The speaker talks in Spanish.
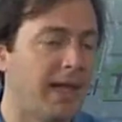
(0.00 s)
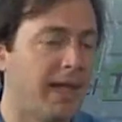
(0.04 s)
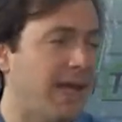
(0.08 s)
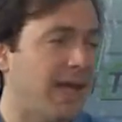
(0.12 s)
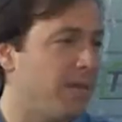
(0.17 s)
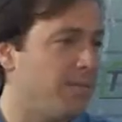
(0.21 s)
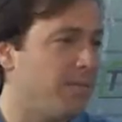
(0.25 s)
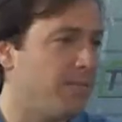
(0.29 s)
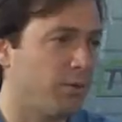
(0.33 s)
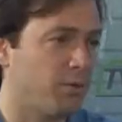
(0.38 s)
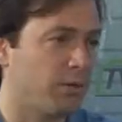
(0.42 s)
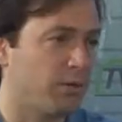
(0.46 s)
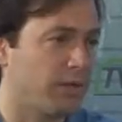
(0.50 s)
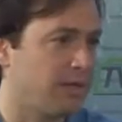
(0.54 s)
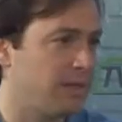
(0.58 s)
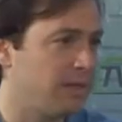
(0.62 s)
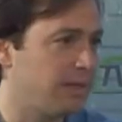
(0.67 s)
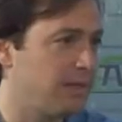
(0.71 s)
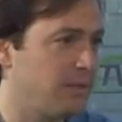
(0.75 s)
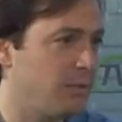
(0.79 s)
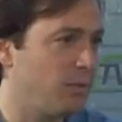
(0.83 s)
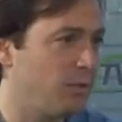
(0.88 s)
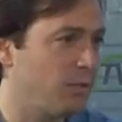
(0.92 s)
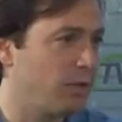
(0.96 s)

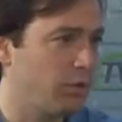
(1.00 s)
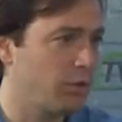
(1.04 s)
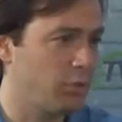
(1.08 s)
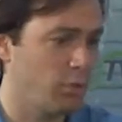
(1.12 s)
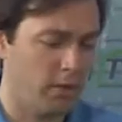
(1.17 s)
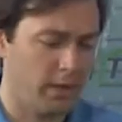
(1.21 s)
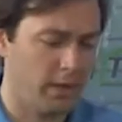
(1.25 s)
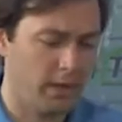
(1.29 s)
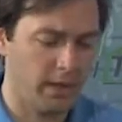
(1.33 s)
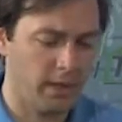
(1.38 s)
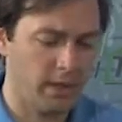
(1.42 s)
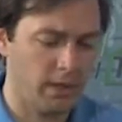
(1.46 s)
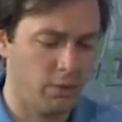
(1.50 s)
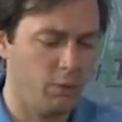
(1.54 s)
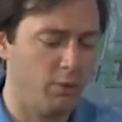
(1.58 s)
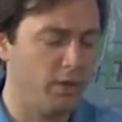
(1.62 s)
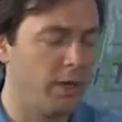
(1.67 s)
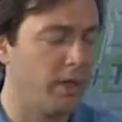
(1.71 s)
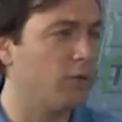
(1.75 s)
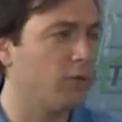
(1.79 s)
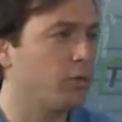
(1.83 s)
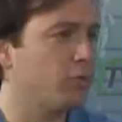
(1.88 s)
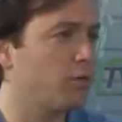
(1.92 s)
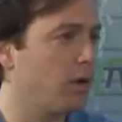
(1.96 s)
importantísimos sectores que
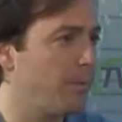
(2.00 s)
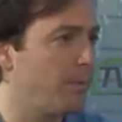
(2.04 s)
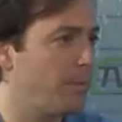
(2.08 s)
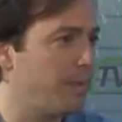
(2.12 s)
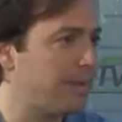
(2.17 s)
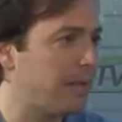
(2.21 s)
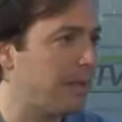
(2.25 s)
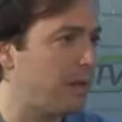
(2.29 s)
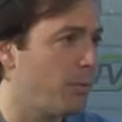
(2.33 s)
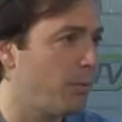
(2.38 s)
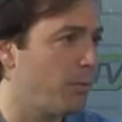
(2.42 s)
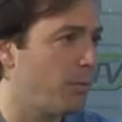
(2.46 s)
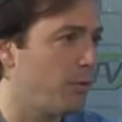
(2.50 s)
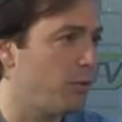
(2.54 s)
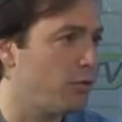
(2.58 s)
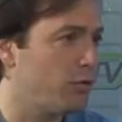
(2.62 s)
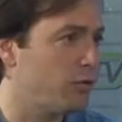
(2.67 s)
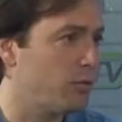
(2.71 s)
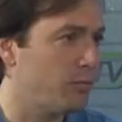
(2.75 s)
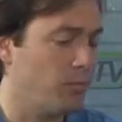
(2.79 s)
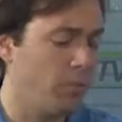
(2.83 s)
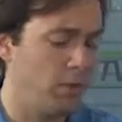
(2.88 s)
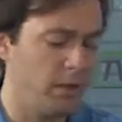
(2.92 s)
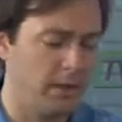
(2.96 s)
incluyen no solamente a la
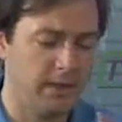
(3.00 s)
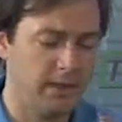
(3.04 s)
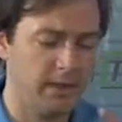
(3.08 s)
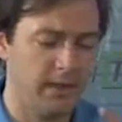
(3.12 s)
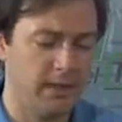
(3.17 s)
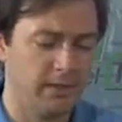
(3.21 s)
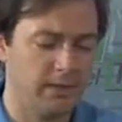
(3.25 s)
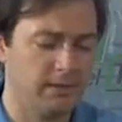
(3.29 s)
oposición política,